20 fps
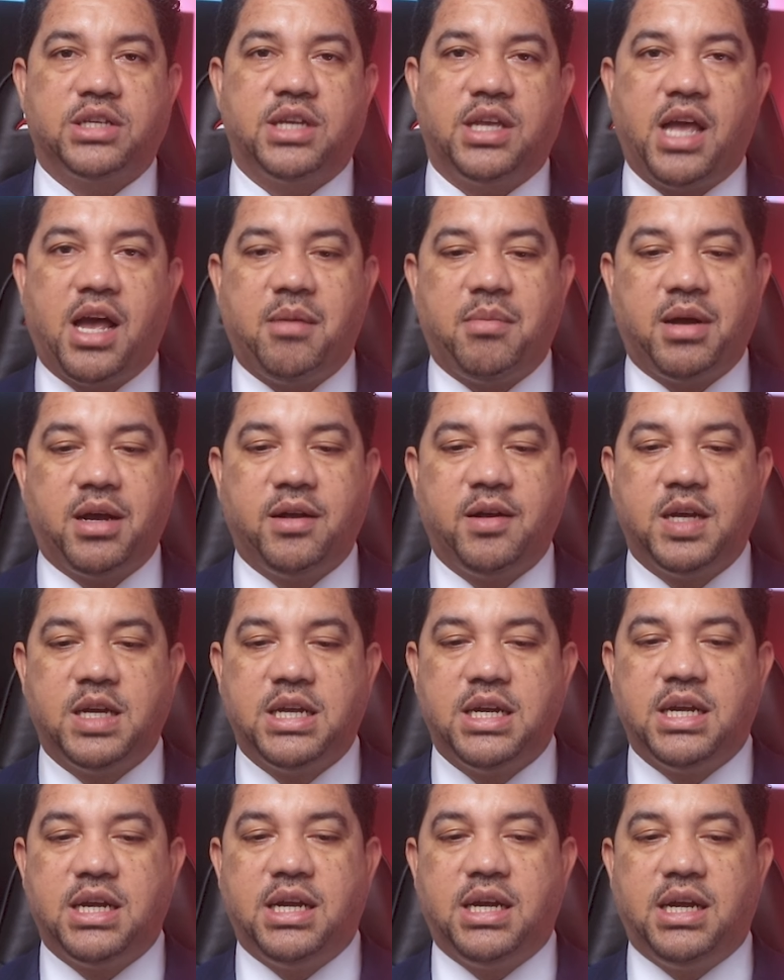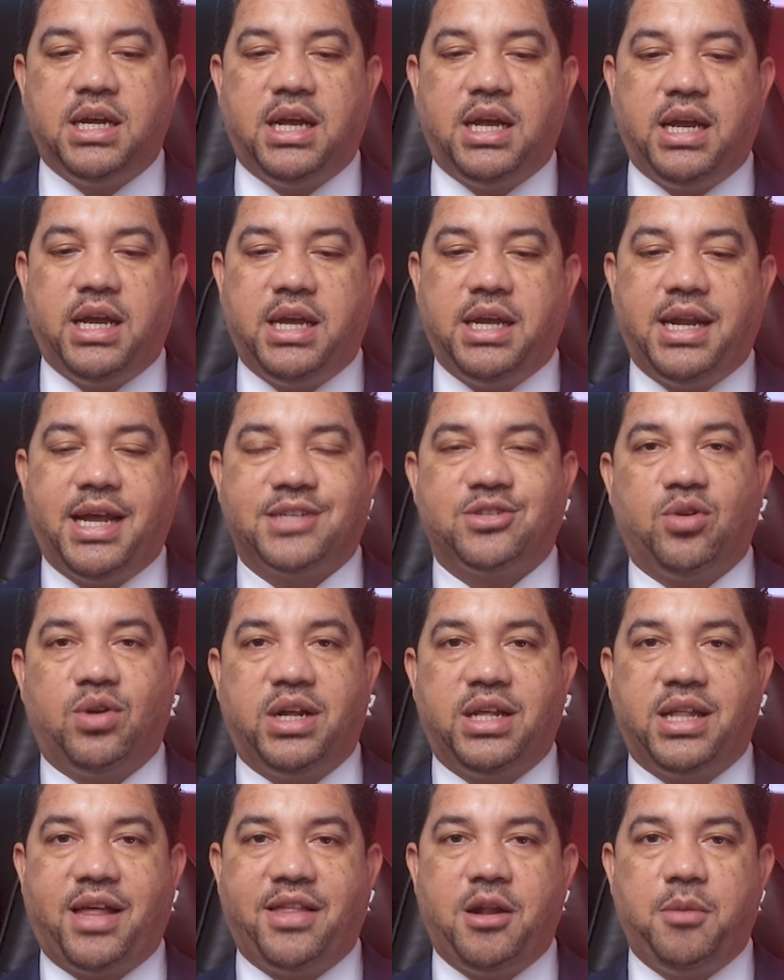que se llama eh, la
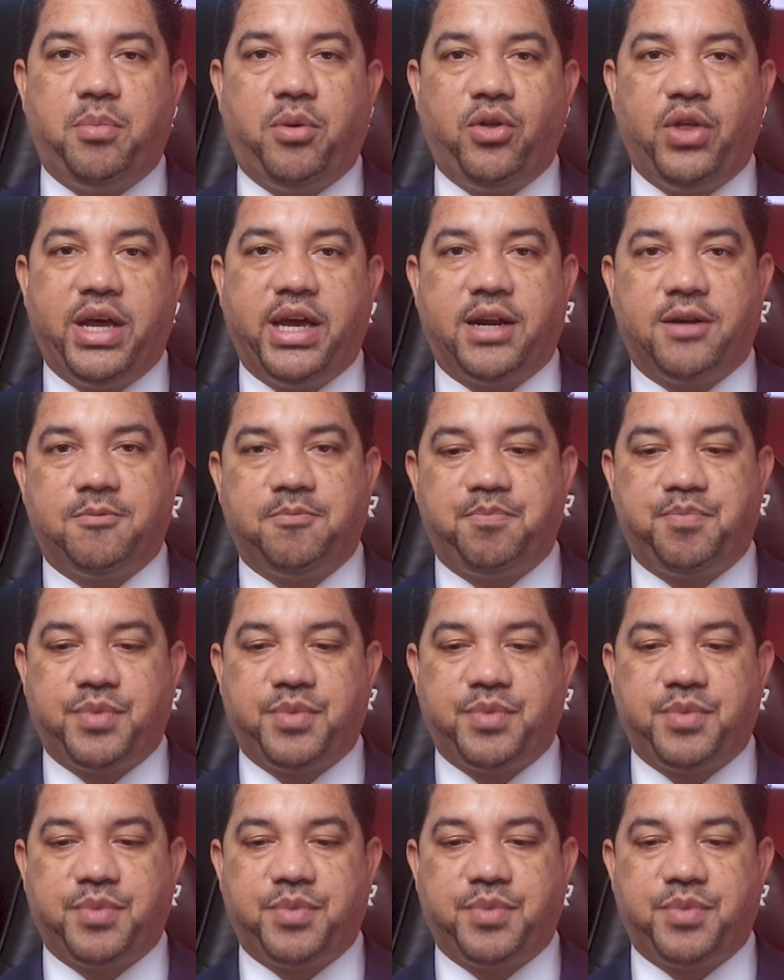soledad del poder.